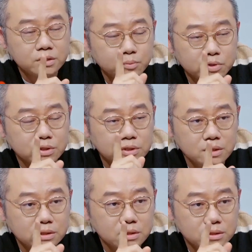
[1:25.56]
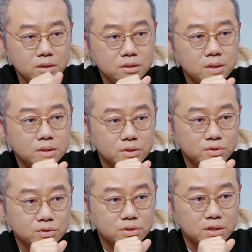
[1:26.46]
是不是真真正正的
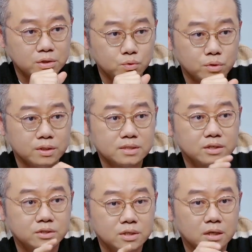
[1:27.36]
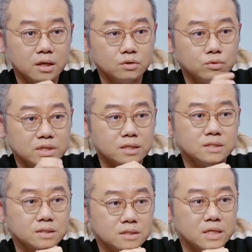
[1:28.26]
支持一个女人在职场当中展
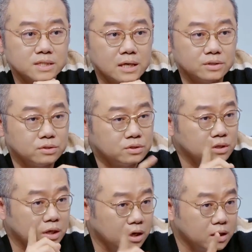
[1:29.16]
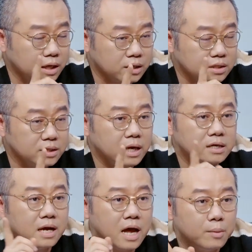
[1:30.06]
现自己的价值，是衡量这个男
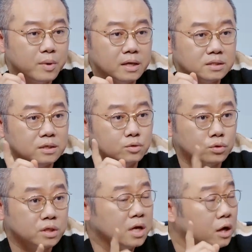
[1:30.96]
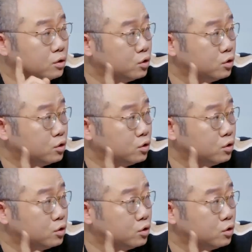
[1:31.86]
人爱不爱这个女人很